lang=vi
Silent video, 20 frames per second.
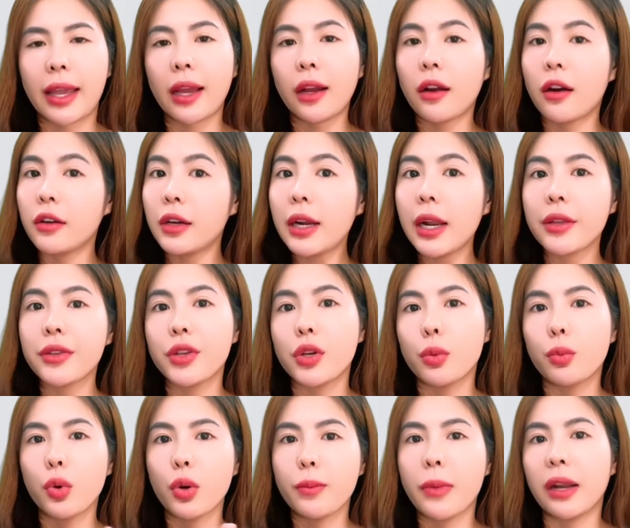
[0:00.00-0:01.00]
sẽ có rất là
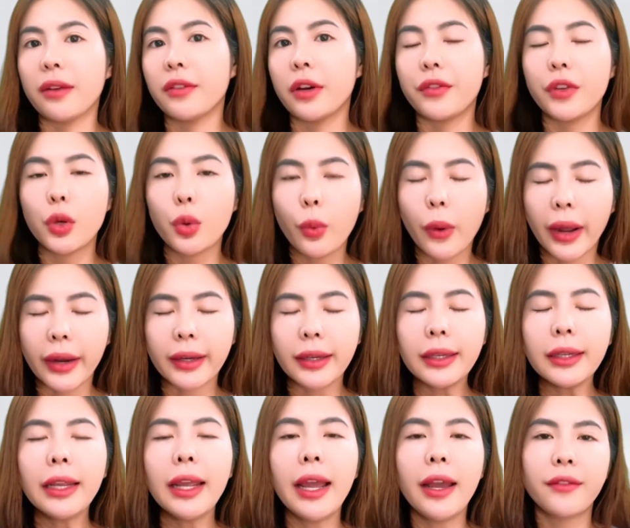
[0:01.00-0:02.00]
nhiều bụi bẩn và vi
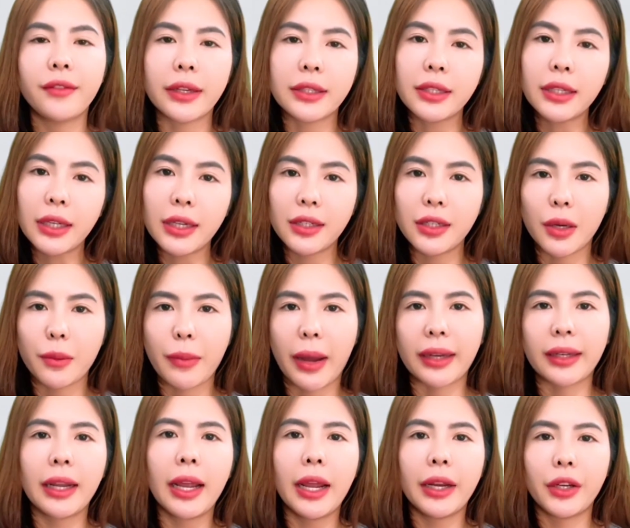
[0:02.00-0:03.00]
khuẩn và trước khi rửa
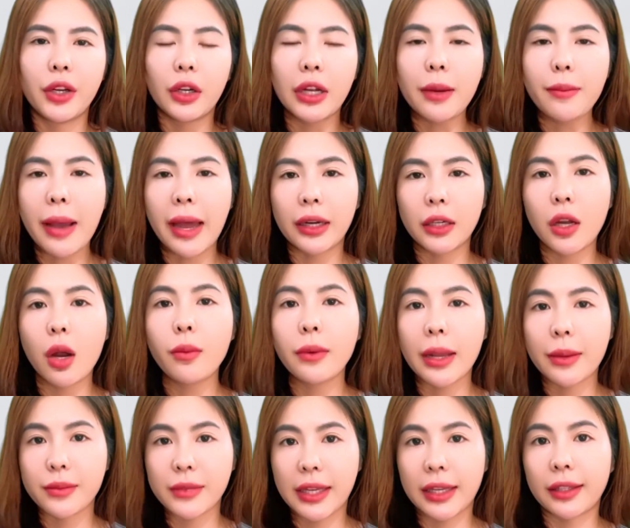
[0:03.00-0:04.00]
mặt nếu các bạn không
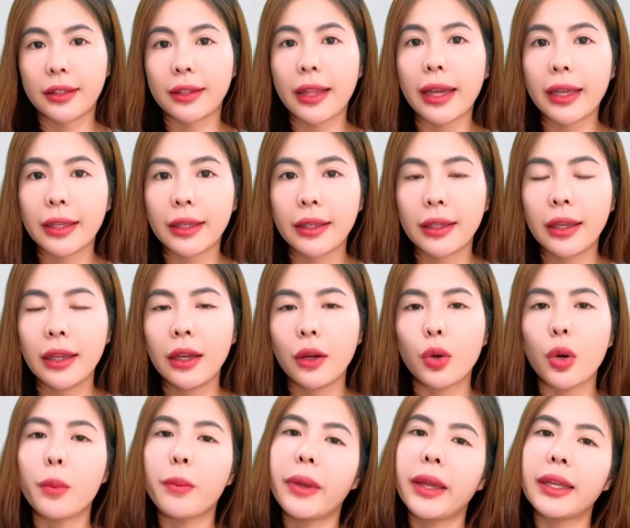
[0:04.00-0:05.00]
làm sạch tay
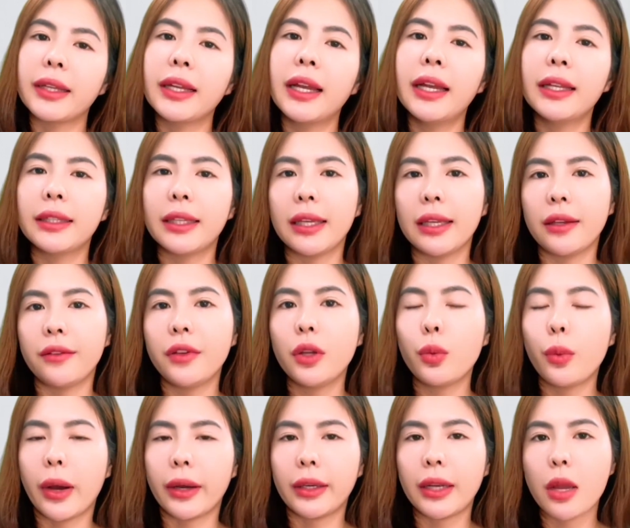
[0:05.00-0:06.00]
của mình thì vi
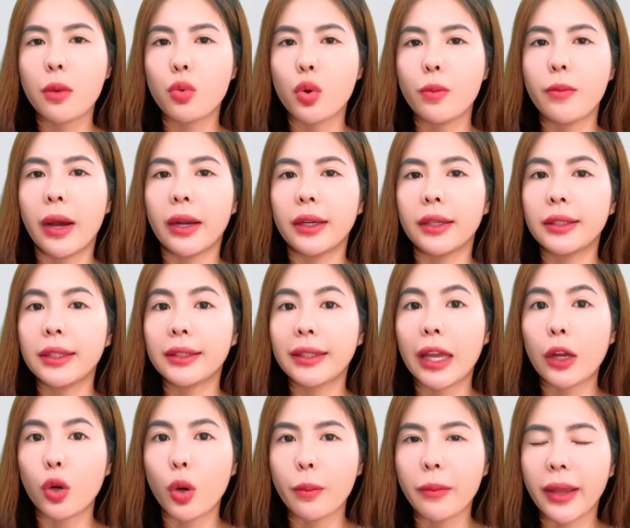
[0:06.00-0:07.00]
khuẩn này bụi bẩn ở trên
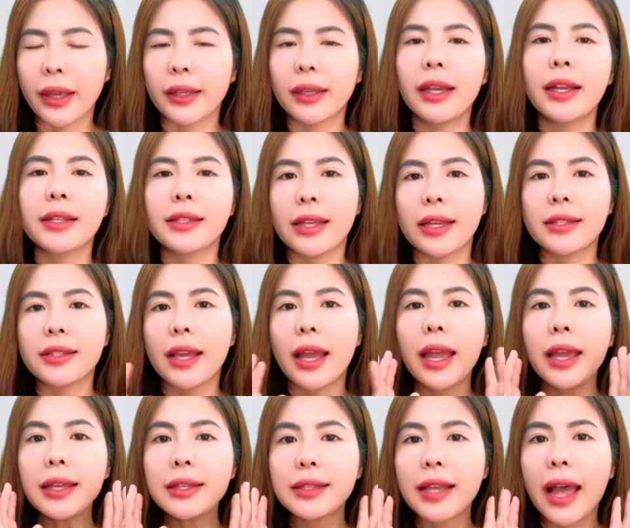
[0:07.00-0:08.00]
tay của mình sẽ
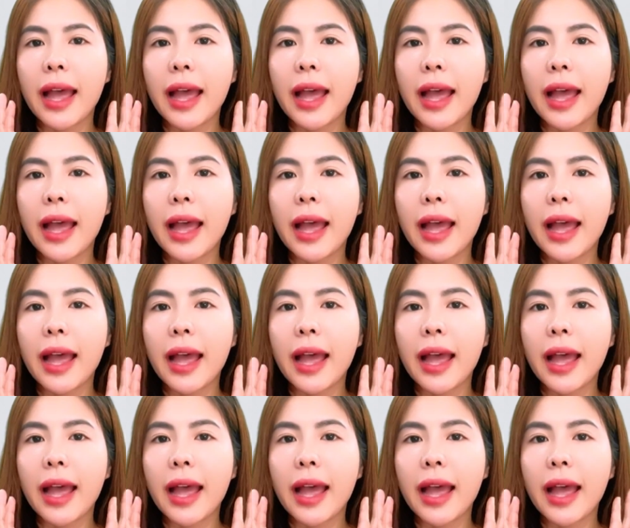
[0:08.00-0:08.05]
dễ